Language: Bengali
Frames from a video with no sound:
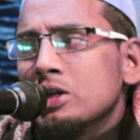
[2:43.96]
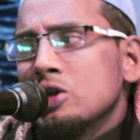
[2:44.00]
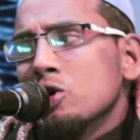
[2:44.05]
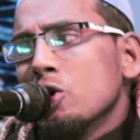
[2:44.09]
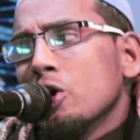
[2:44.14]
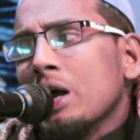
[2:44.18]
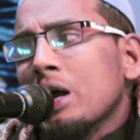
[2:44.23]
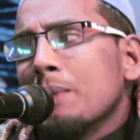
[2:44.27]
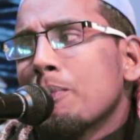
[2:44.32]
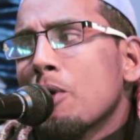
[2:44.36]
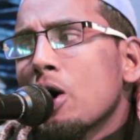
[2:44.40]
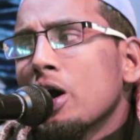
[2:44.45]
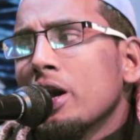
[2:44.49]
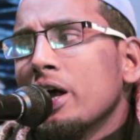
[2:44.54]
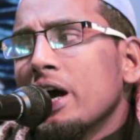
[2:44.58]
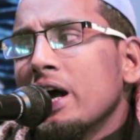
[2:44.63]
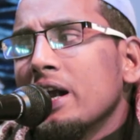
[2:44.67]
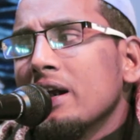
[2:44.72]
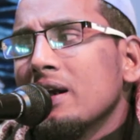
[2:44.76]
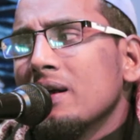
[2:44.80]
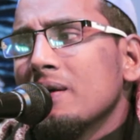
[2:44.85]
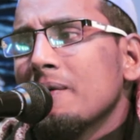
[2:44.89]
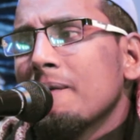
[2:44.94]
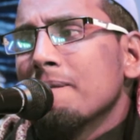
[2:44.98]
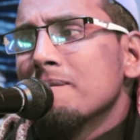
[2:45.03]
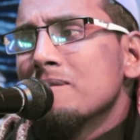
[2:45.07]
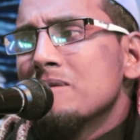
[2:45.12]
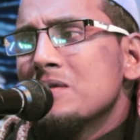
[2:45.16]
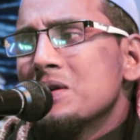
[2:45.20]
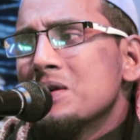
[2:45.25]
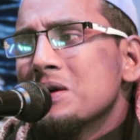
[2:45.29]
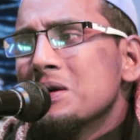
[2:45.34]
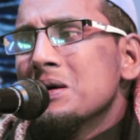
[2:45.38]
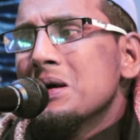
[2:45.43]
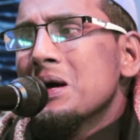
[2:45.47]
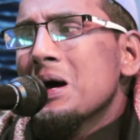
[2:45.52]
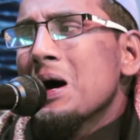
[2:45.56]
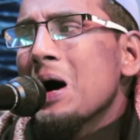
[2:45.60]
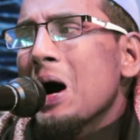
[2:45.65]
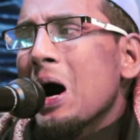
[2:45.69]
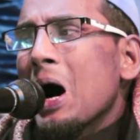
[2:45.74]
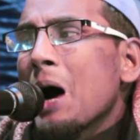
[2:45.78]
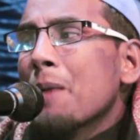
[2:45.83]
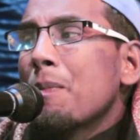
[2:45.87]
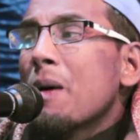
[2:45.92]
জোরে বলেন
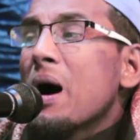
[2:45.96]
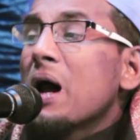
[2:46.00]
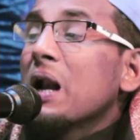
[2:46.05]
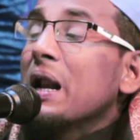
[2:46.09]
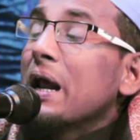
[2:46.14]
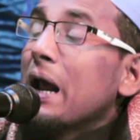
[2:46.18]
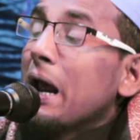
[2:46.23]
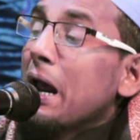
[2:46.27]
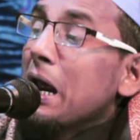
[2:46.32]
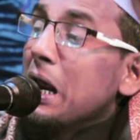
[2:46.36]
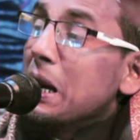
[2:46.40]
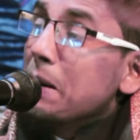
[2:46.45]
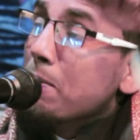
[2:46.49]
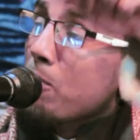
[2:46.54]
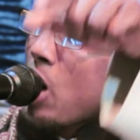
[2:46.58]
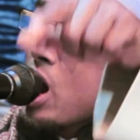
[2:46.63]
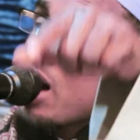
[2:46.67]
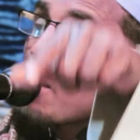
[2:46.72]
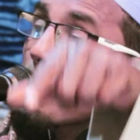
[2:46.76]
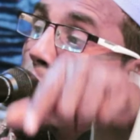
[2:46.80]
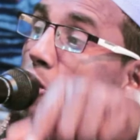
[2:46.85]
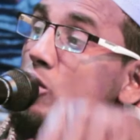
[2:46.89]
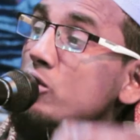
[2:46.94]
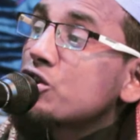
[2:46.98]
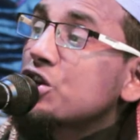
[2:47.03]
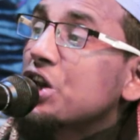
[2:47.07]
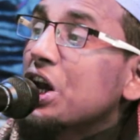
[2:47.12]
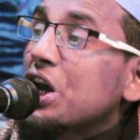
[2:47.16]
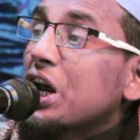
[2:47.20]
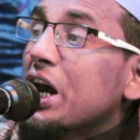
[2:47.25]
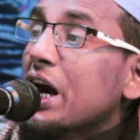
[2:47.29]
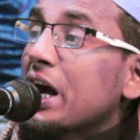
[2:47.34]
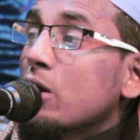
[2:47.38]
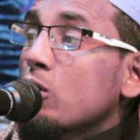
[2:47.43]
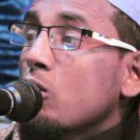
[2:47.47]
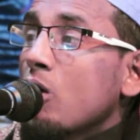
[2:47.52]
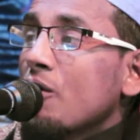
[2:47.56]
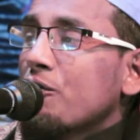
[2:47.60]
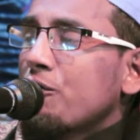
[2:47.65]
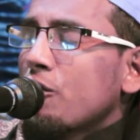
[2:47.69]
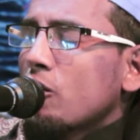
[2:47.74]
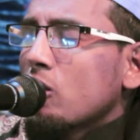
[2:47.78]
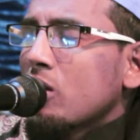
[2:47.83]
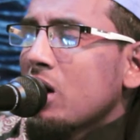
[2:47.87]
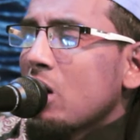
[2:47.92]
আবার এই গফর
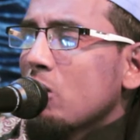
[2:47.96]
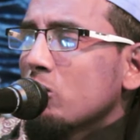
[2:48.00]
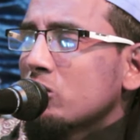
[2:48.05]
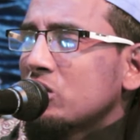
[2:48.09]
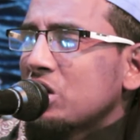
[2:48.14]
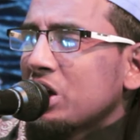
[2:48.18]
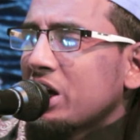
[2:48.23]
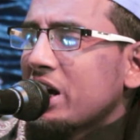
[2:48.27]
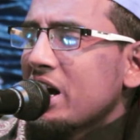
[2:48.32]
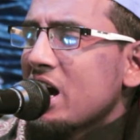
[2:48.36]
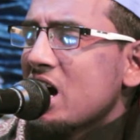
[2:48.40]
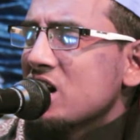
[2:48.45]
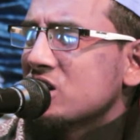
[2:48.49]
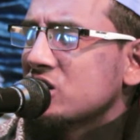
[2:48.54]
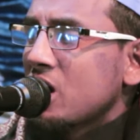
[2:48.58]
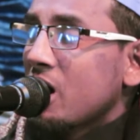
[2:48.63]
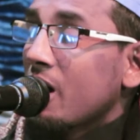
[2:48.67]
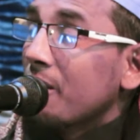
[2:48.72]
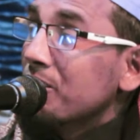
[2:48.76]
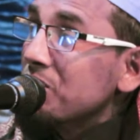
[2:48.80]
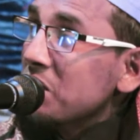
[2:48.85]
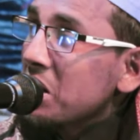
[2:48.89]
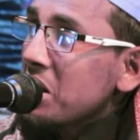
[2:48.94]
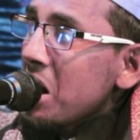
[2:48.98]
গফরগাঁও থেকে আসা